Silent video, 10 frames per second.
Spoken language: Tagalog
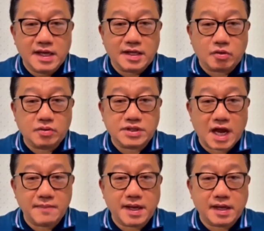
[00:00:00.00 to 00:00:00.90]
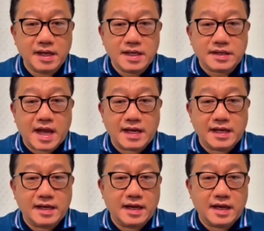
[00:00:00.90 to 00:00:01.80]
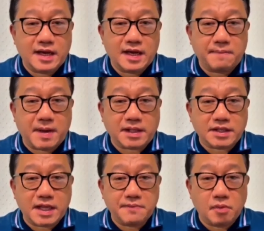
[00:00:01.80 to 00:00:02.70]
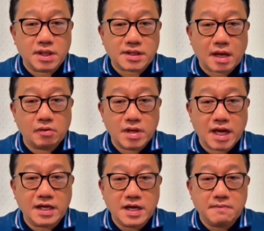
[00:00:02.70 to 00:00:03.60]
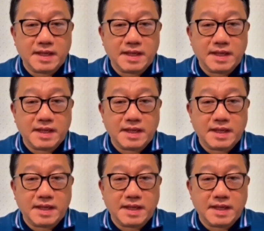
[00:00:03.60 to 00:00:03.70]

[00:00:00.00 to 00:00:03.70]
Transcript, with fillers: itong summer dahil uh, pagdating po ng tag-ulan,